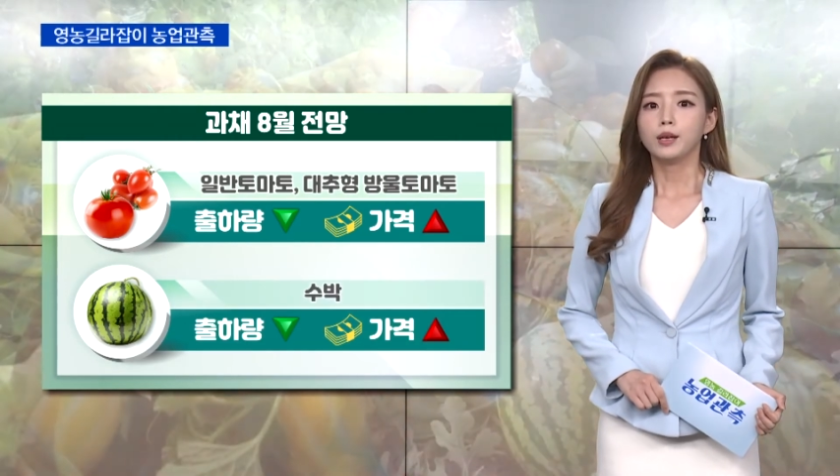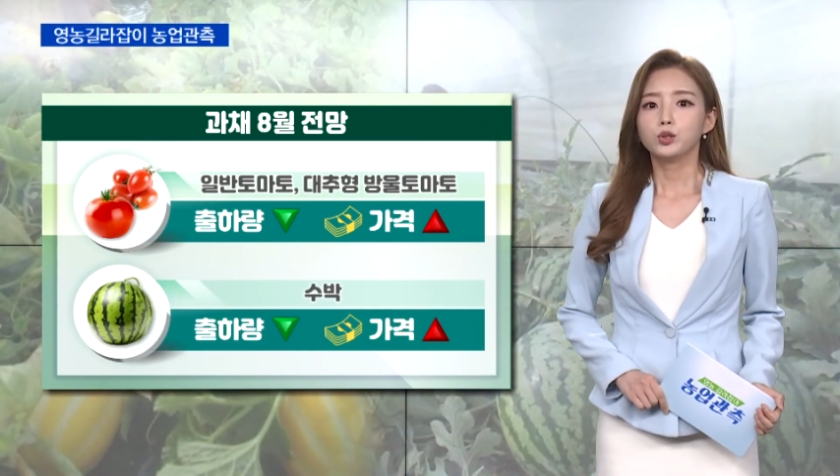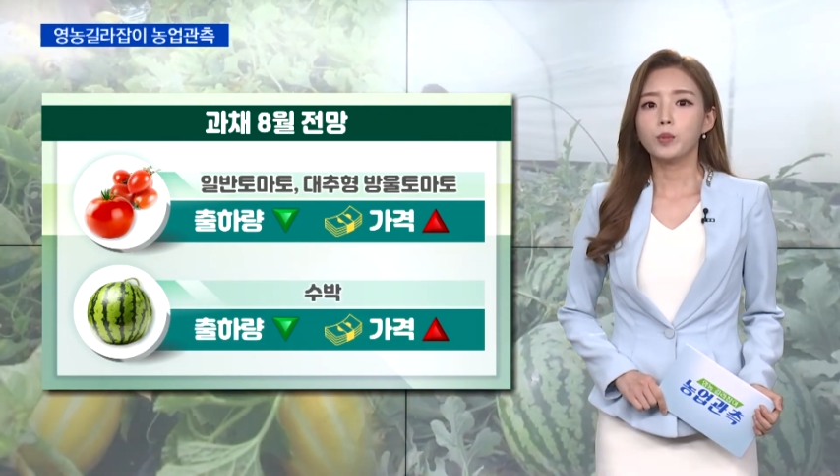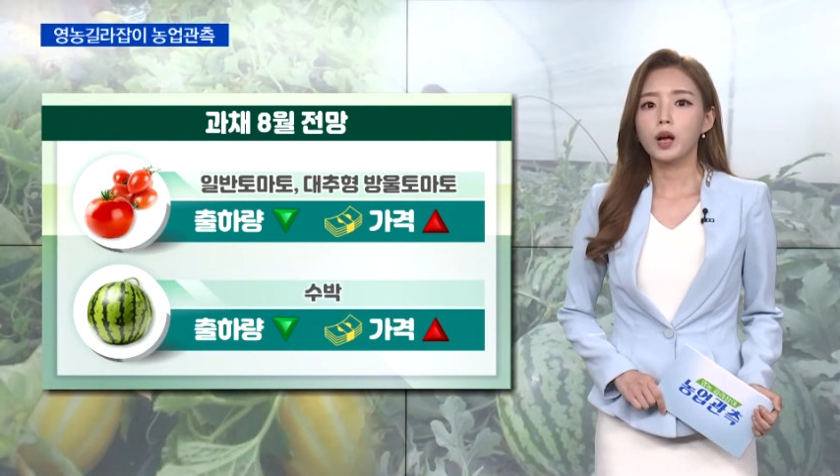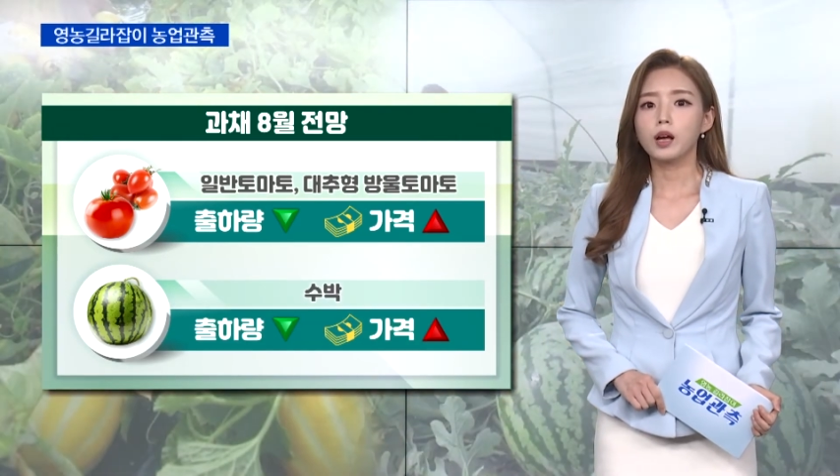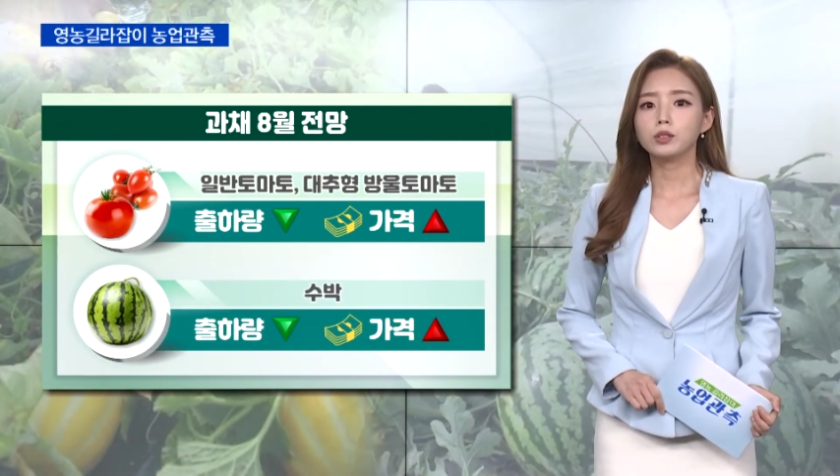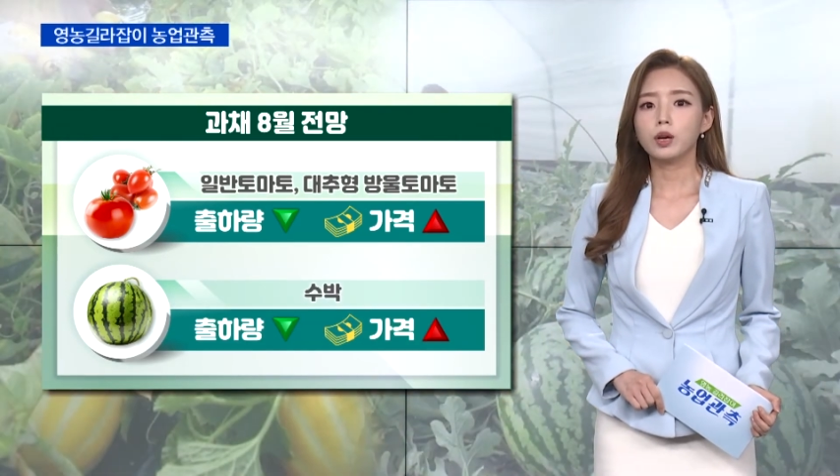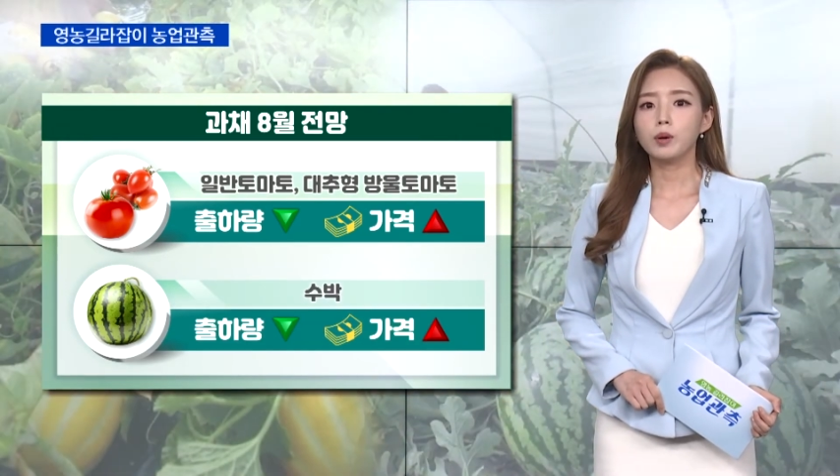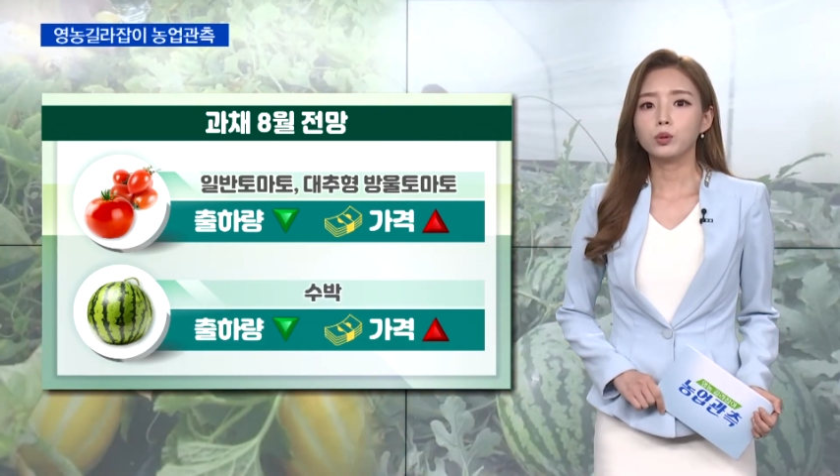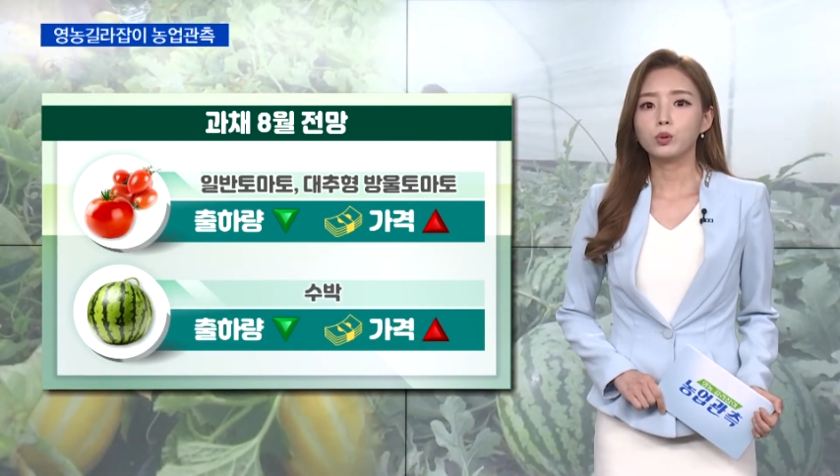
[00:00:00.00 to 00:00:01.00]
수박과
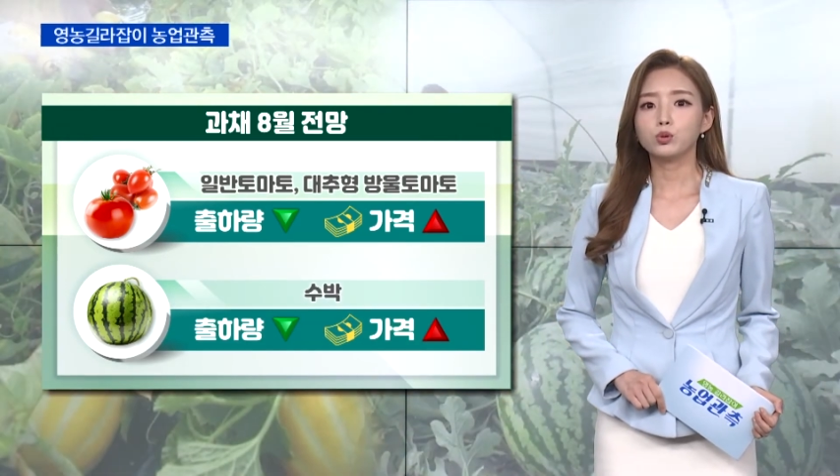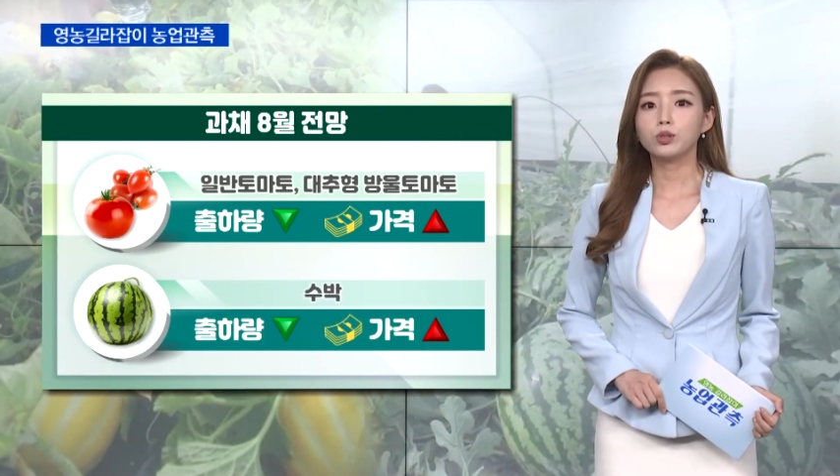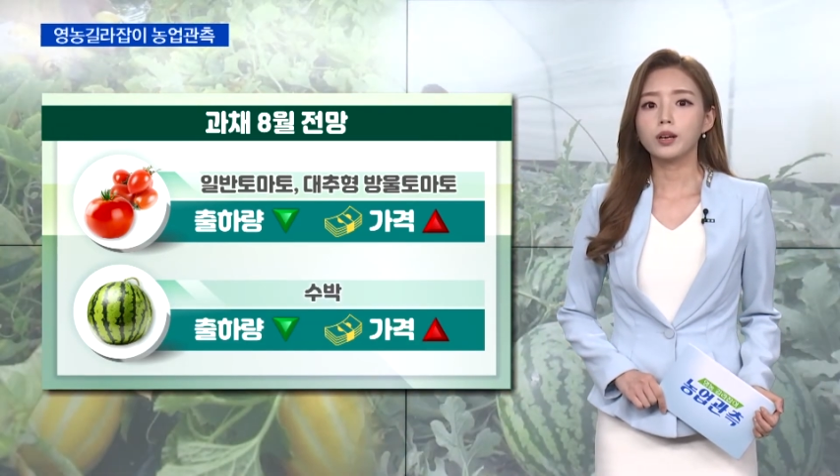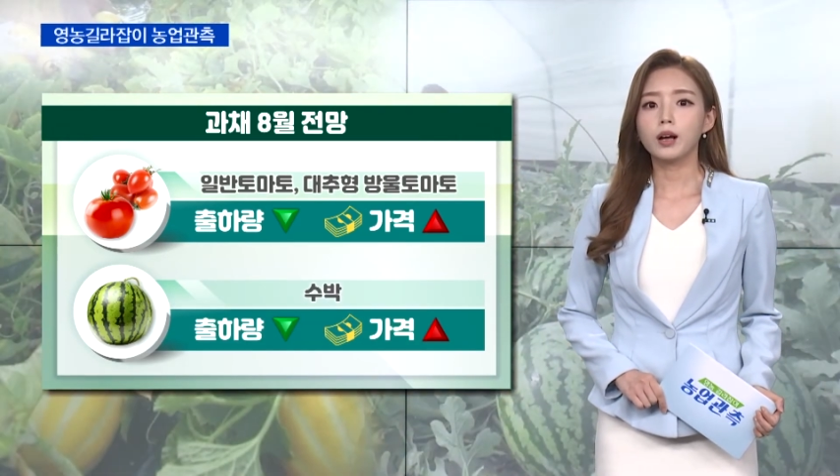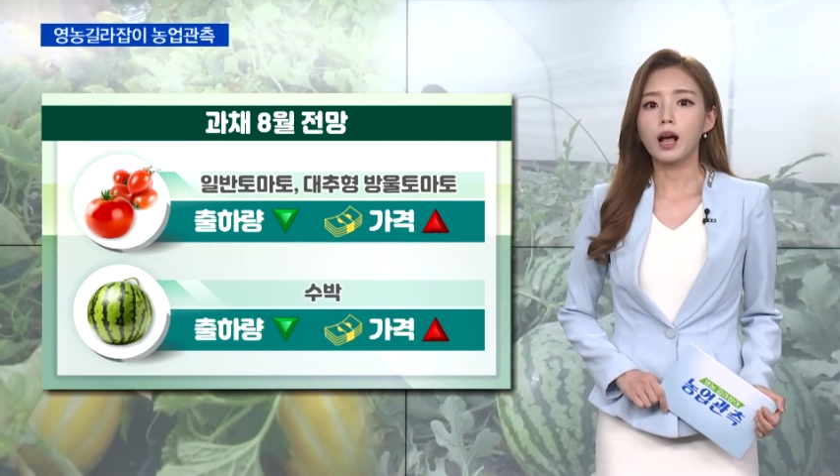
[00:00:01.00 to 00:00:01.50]
참외도 출하량